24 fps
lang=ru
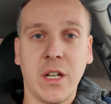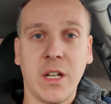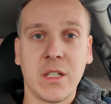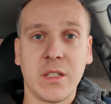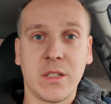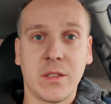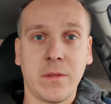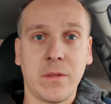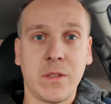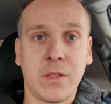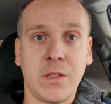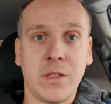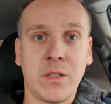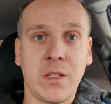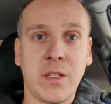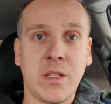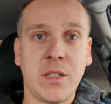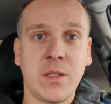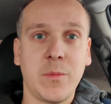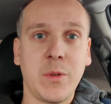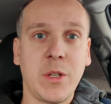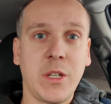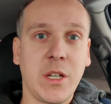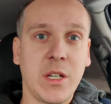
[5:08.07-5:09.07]
Соответственно, если
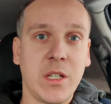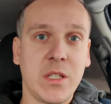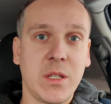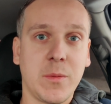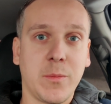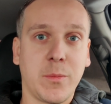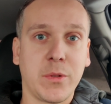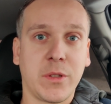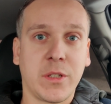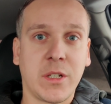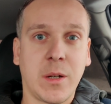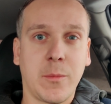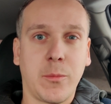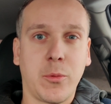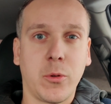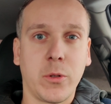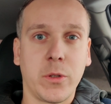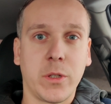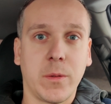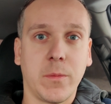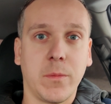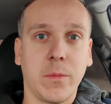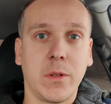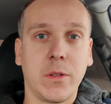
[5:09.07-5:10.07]
измеряете под
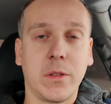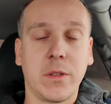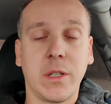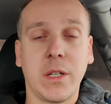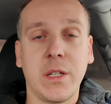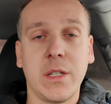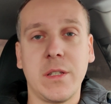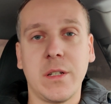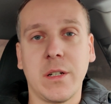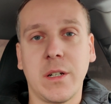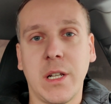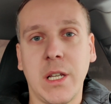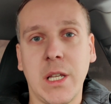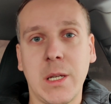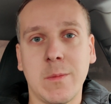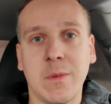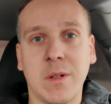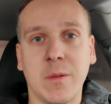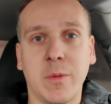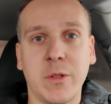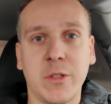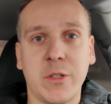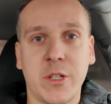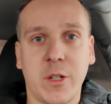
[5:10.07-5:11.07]
капотом на этих
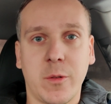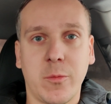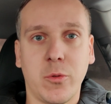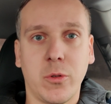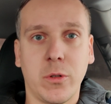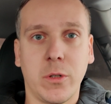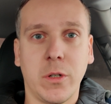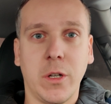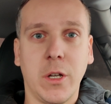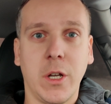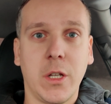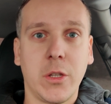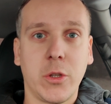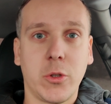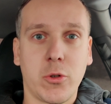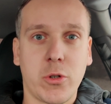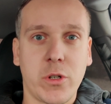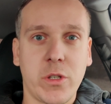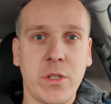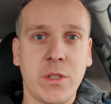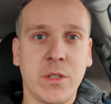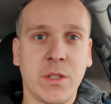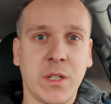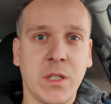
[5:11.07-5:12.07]
клеммах под жабо
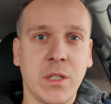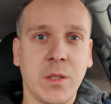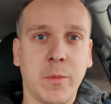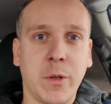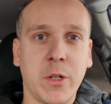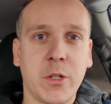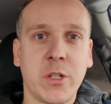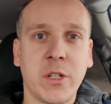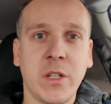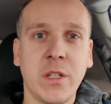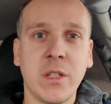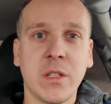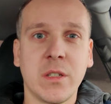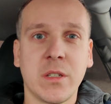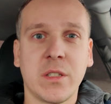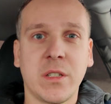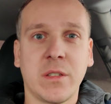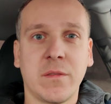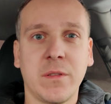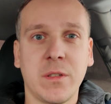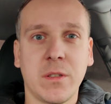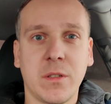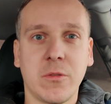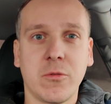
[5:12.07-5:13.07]
тоже низкое напряжение,
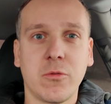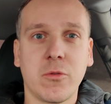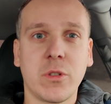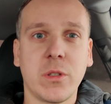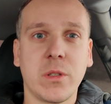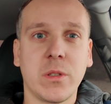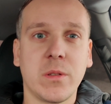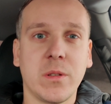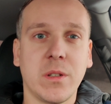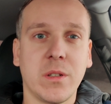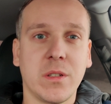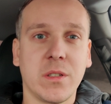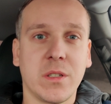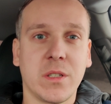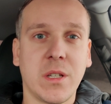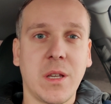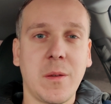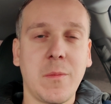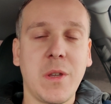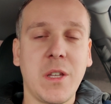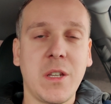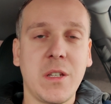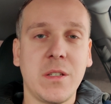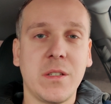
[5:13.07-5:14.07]
соответственно, нужно э,
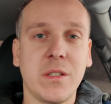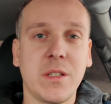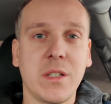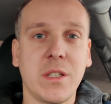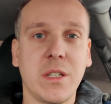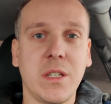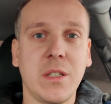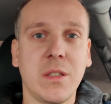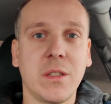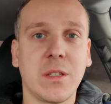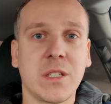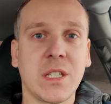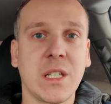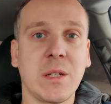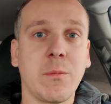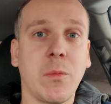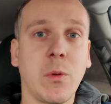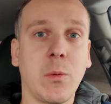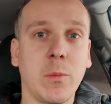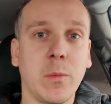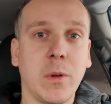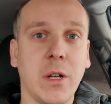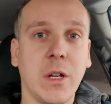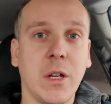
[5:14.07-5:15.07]
замерить и на
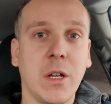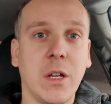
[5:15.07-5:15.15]
самом